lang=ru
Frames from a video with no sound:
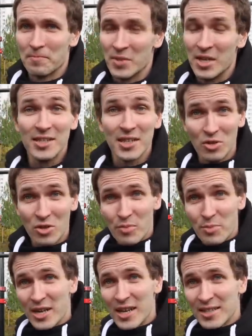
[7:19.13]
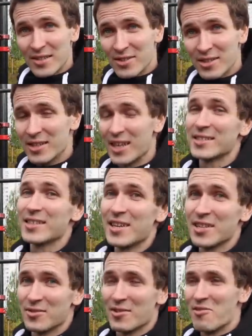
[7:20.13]
И те, кто его показывает, я
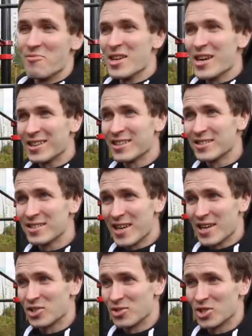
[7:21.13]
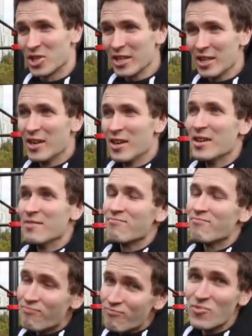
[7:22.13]
сразу, для меня это знак, что человек
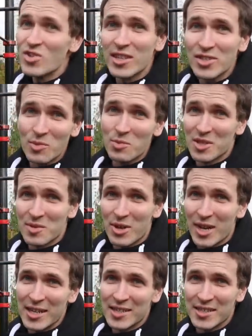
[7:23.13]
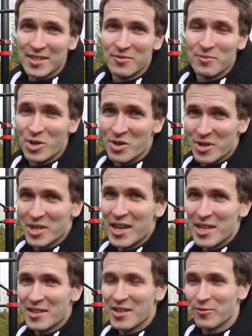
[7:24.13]
не особо разбирается в
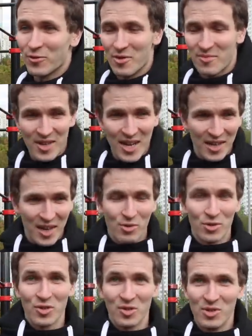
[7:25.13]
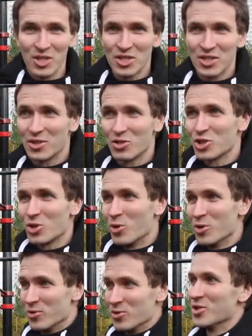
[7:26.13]
биомеханике, в том, как работают мышцы, и то, что
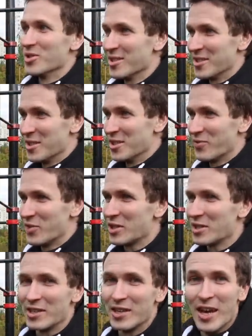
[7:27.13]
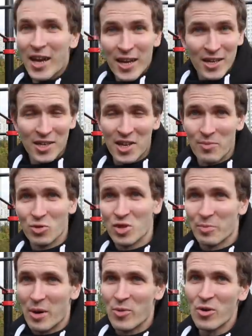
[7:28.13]
он научился делать выходы и кому-то
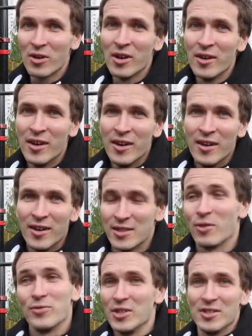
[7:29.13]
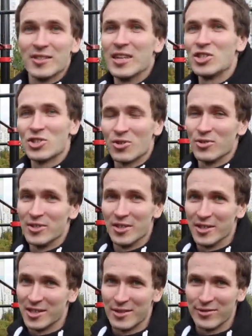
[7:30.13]
помог, это вовсе не значит, что он
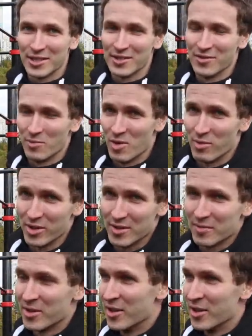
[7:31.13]
делал это эффективным образом.